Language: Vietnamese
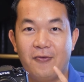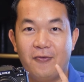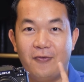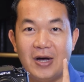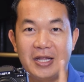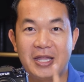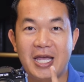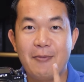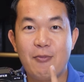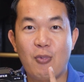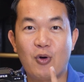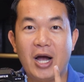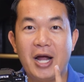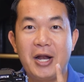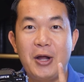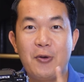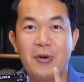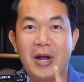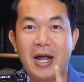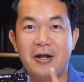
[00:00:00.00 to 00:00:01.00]
và thêm một
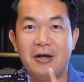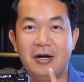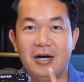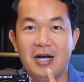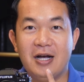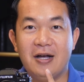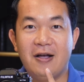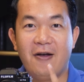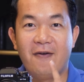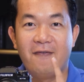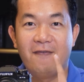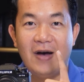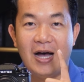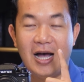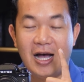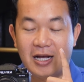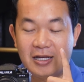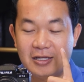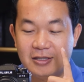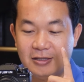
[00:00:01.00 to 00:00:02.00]
cái điều này nữa
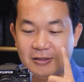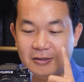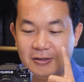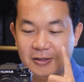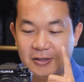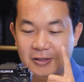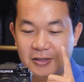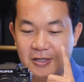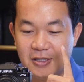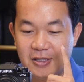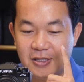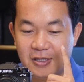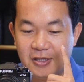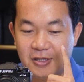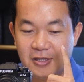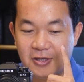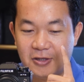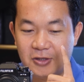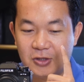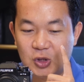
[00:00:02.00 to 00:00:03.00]
và
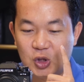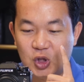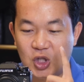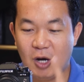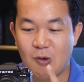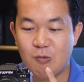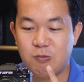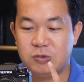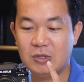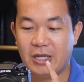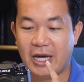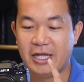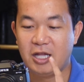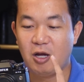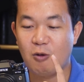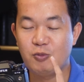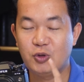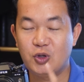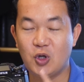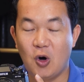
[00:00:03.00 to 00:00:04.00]
trong cái
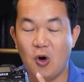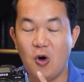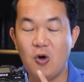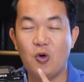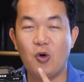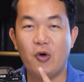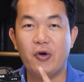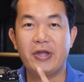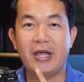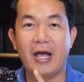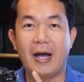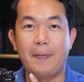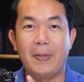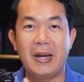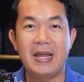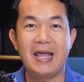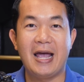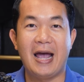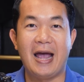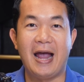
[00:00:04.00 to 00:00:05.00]
thông số của nhà,
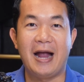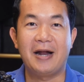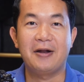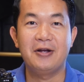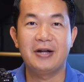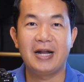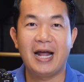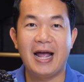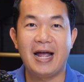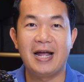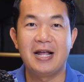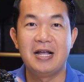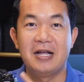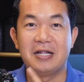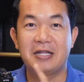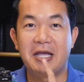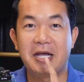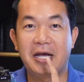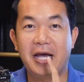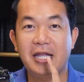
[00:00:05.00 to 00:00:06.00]
bên nhà hãng đưa ra
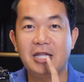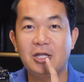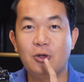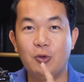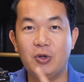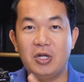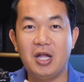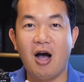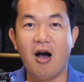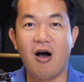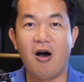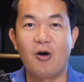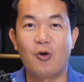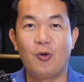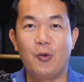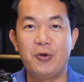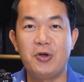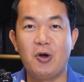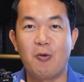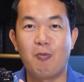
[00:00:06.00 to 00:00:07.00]
thì cái tuổi thọ
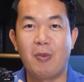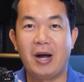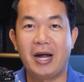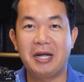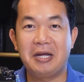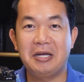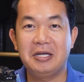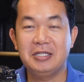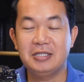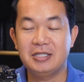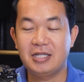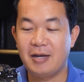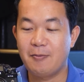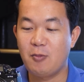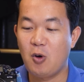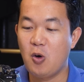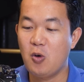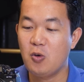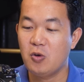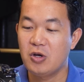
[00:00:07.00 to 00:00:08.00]
của dòng máy
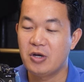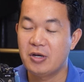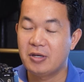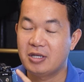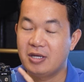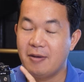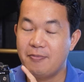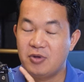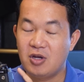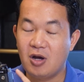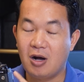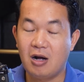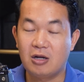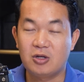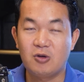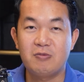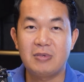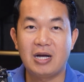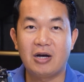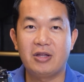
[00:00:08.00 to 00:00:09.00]
XT4 giúp cho
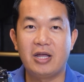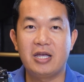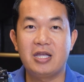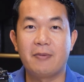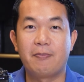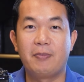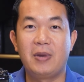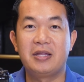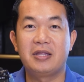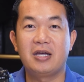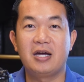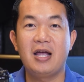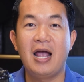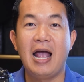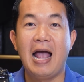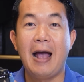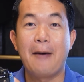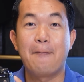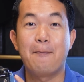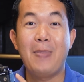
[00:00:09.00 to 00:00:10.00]
chúng ta có thể chụp lên tới
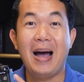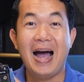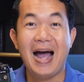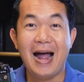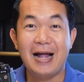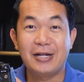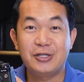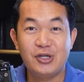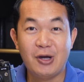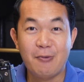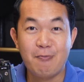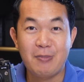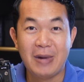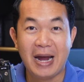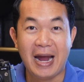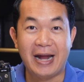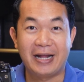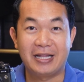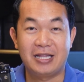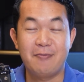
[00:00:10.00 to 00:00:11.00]

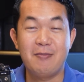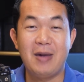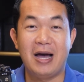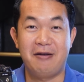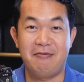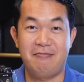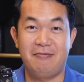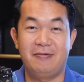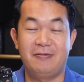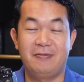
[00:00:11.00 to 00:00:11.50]
300.000 tấm ảnh